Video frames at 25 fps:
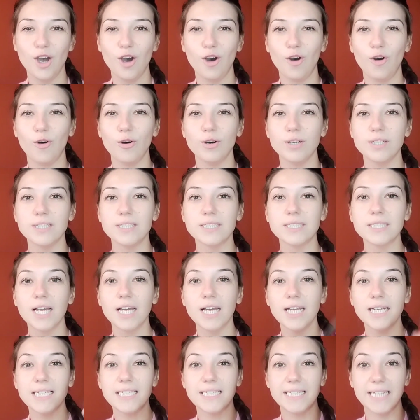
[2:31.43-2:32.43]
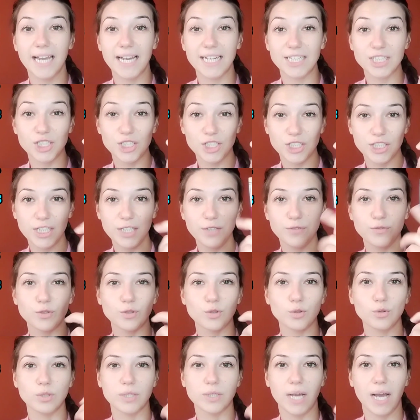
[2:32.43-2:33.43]
und der Stift
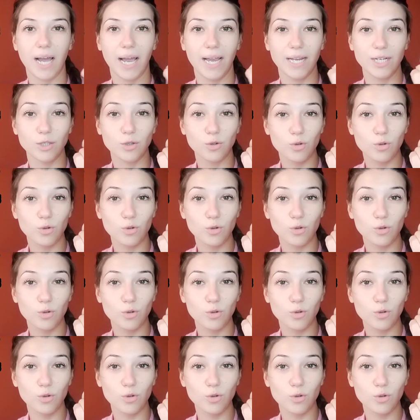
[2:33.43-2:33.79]
oder ein